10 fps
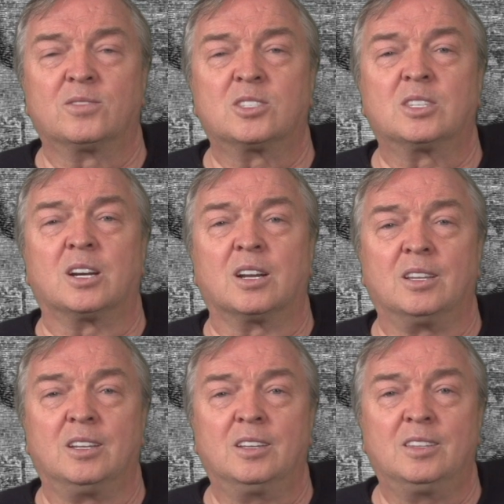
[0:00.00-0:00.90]

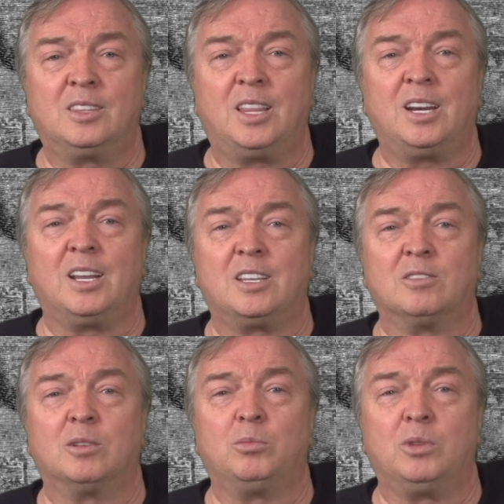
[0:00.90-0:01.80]
страны
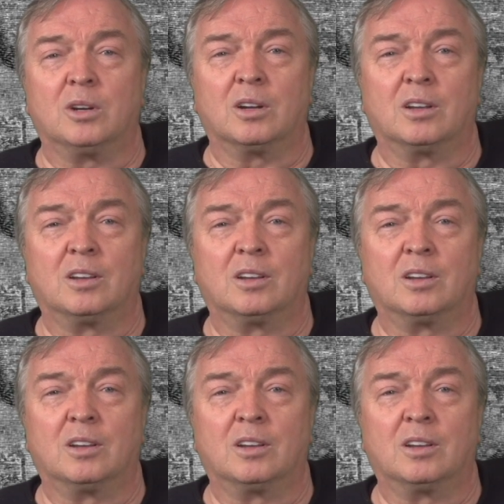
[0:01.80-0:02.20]
третьего мира.